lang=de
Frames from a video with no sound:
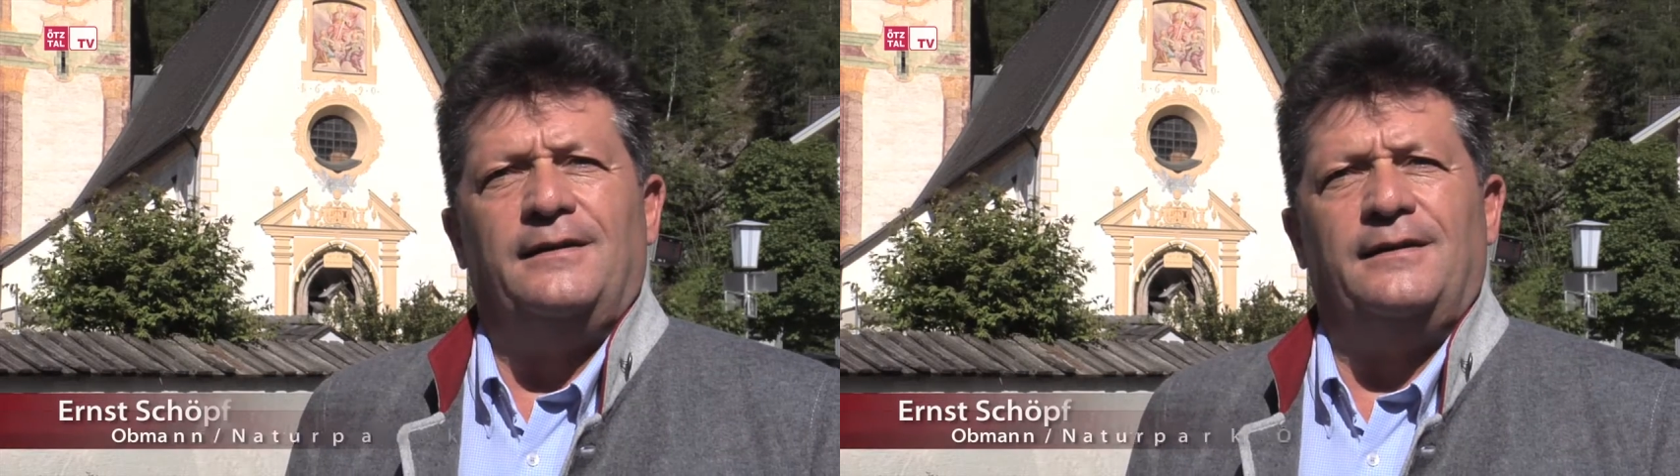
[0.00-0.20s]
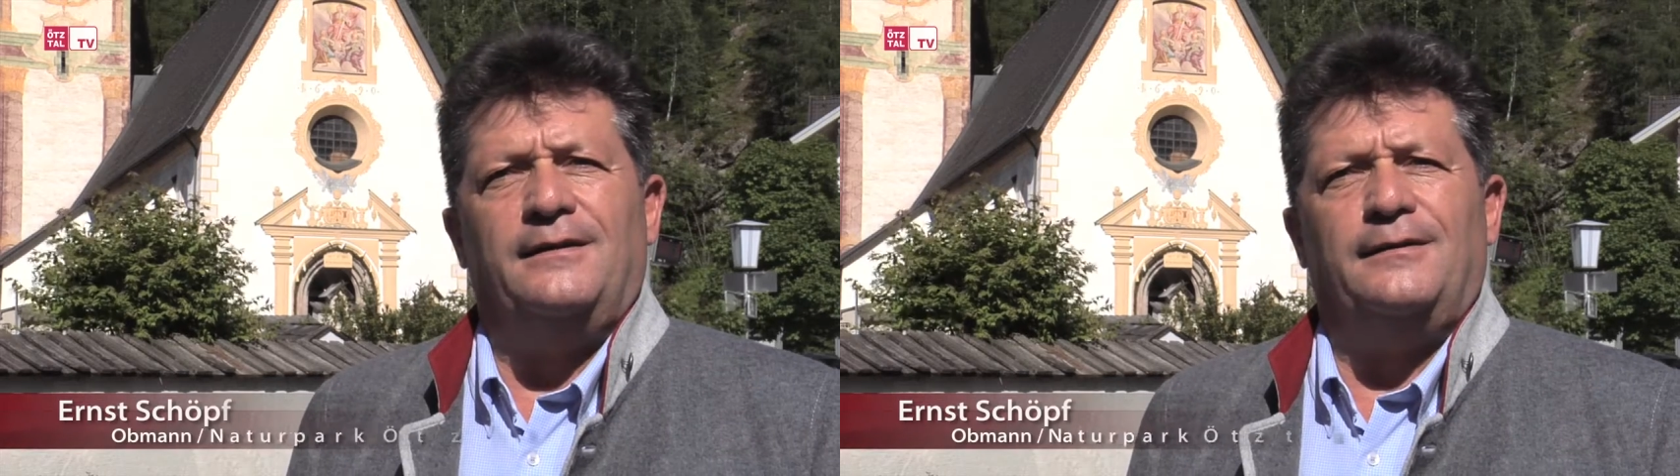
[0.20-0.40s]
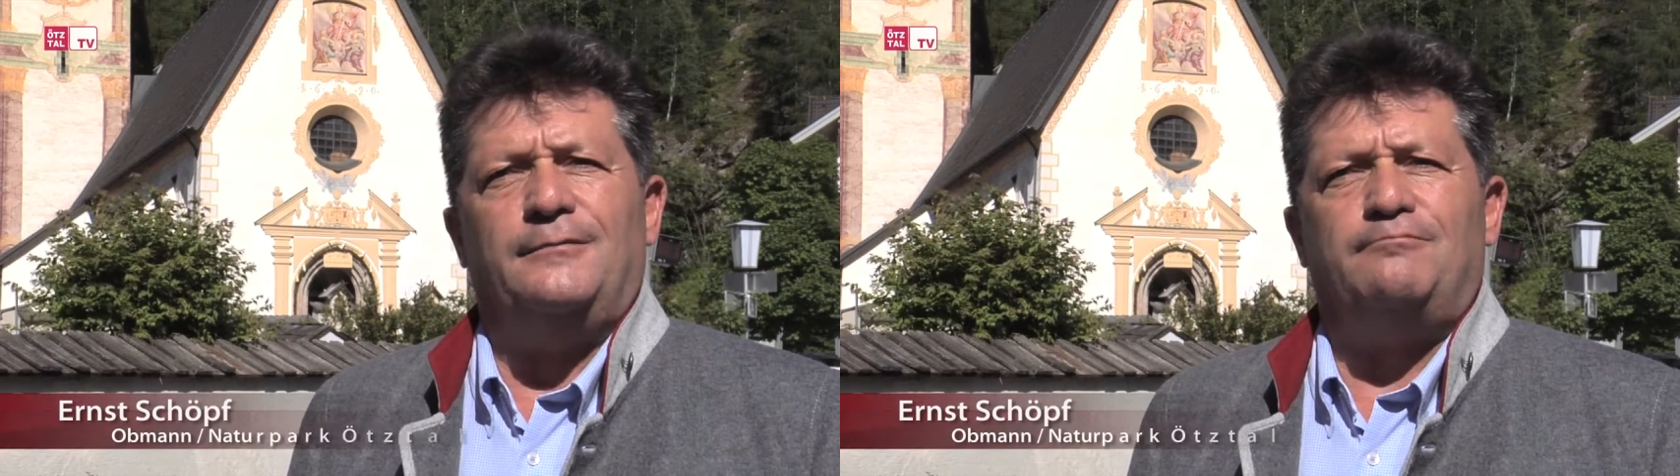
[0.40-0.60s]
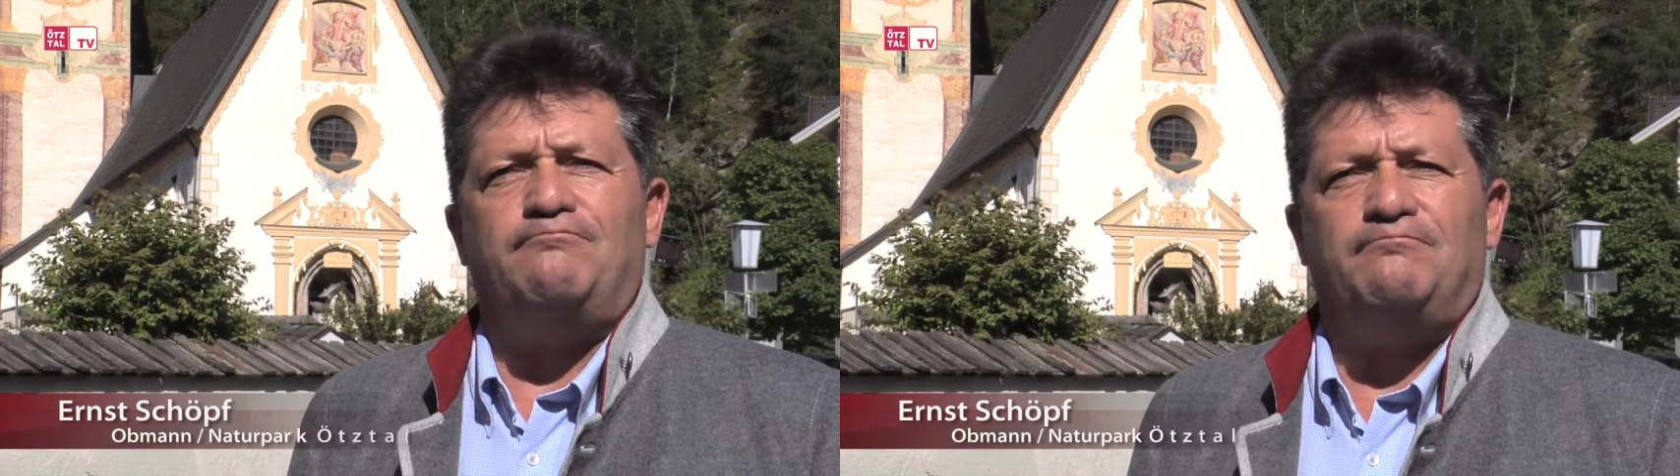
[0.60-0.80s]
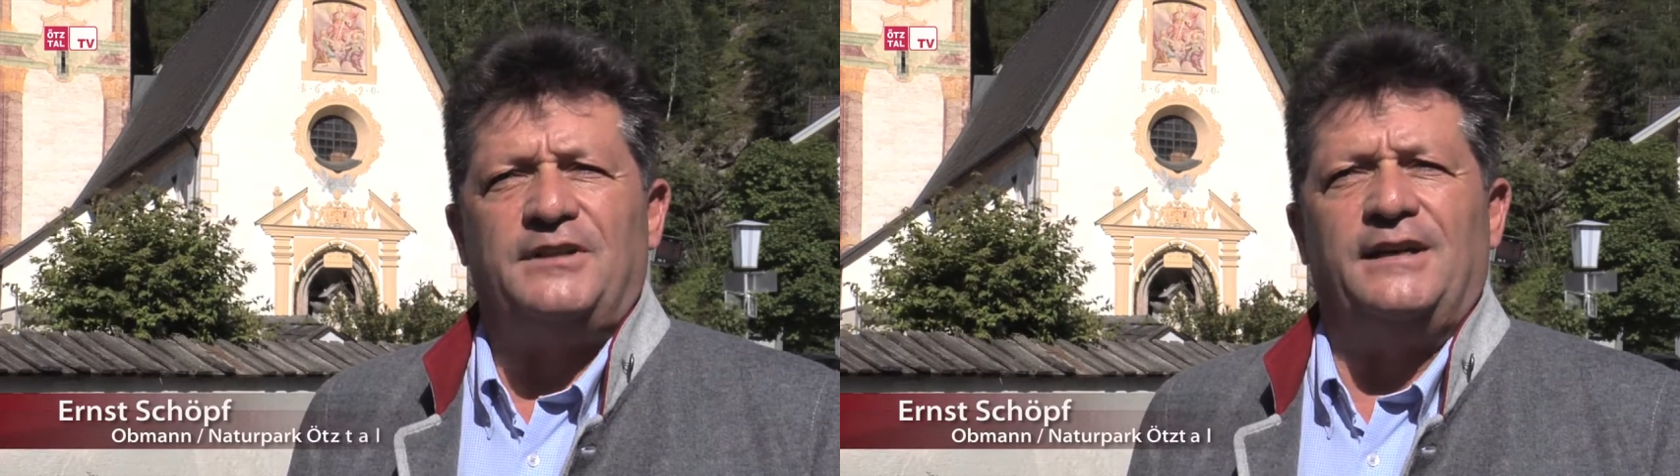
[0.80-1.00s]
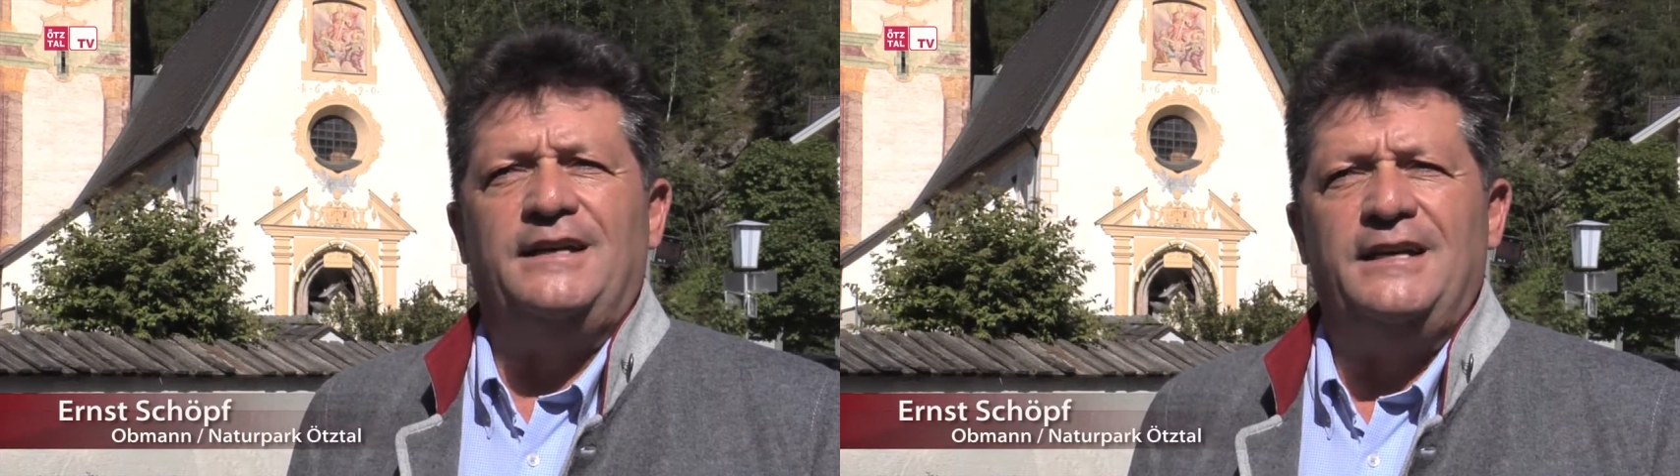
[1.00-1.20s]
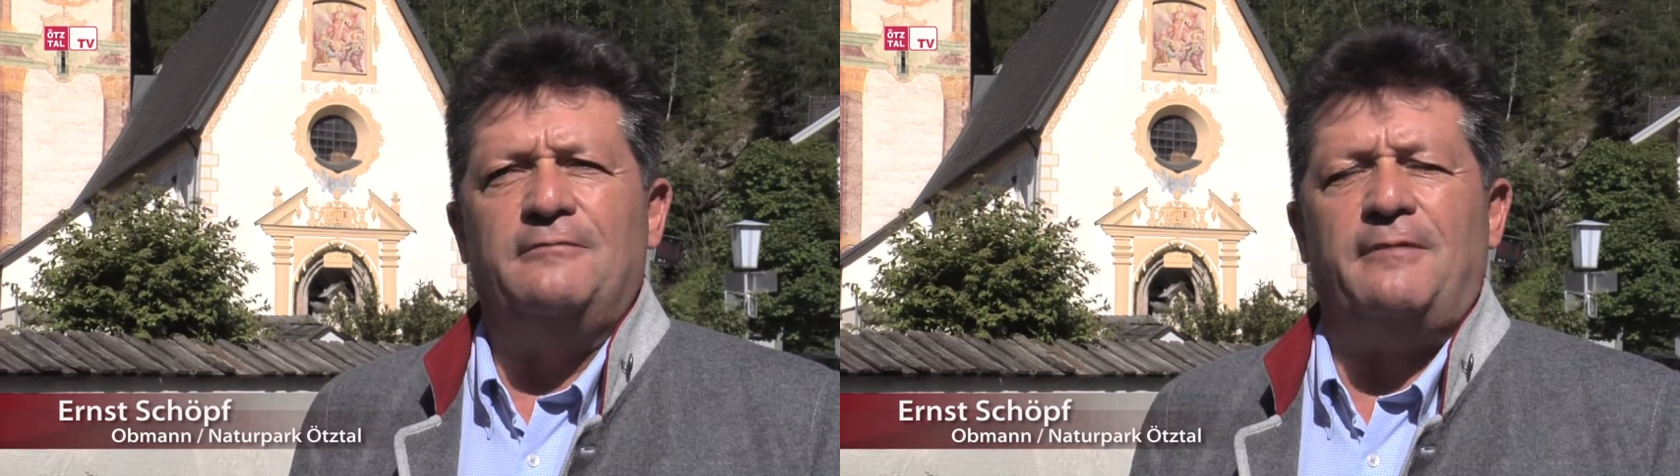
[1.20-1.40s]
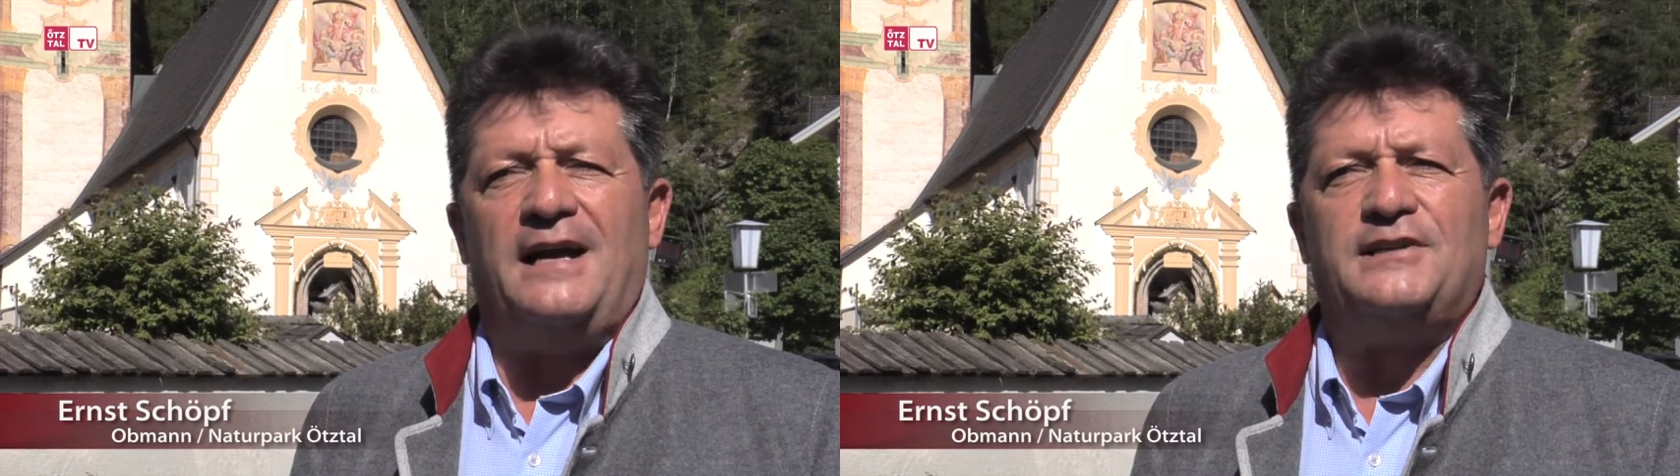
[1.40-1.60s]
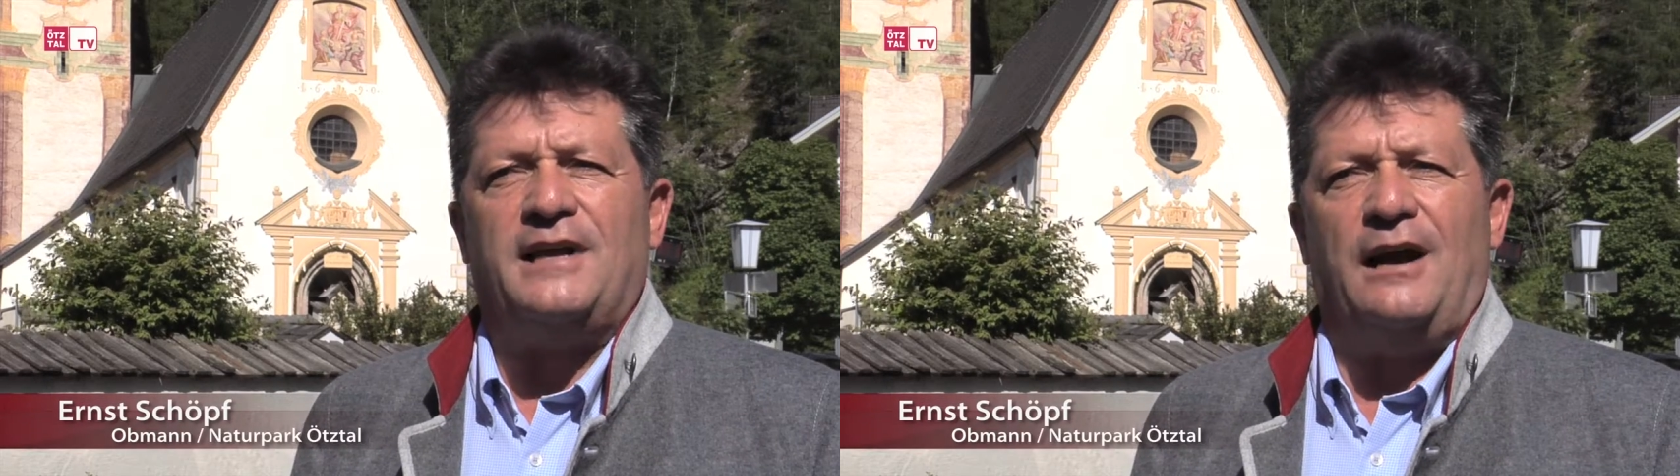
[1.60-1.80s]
äh, der Hinweis